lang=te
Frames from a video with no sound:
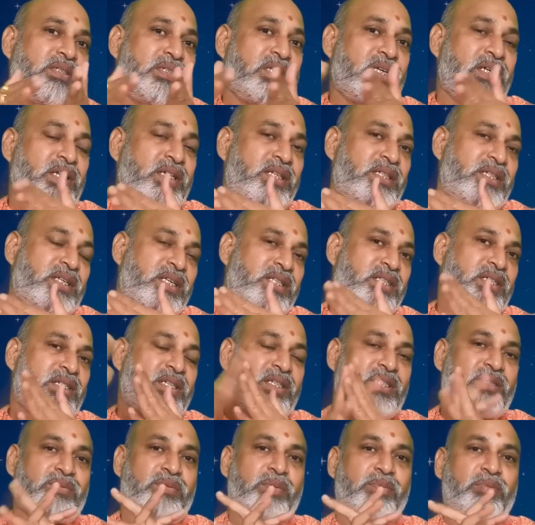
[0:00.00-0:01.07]
జర్నీ
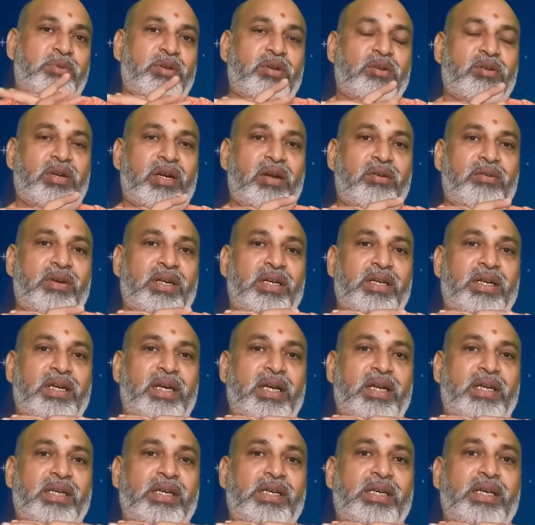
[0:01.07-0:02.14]
చేస్తున్నట్టు స్వప్నంలో రావడం
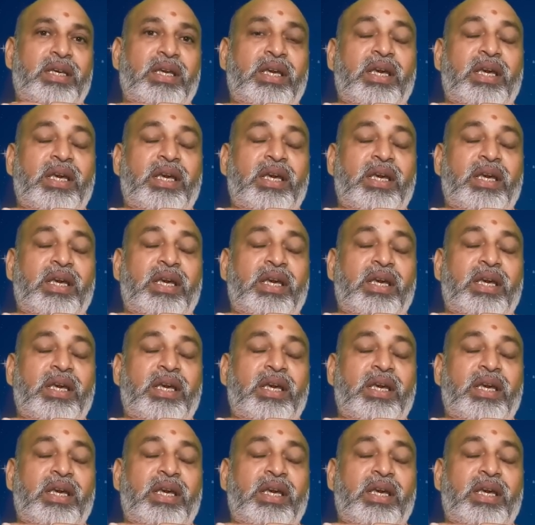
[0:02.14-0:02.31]
కానీ